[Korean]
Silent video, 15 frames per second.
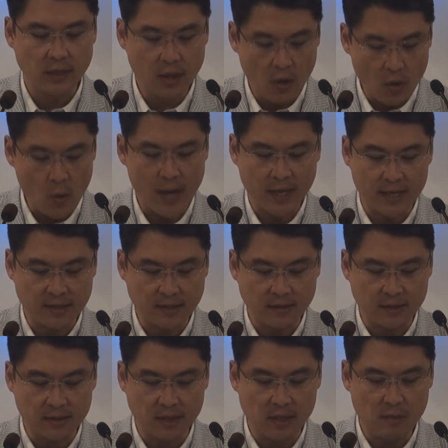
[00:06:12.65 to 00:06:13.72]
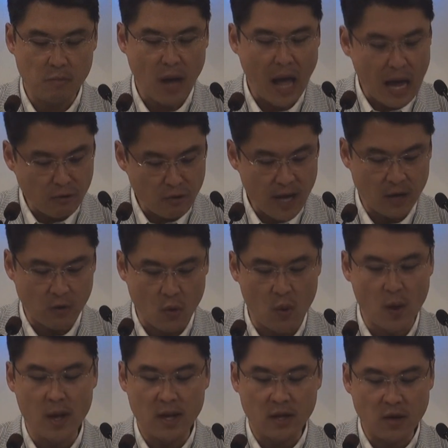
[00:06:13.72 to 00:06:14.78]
여호와께서 그들을 파괴하고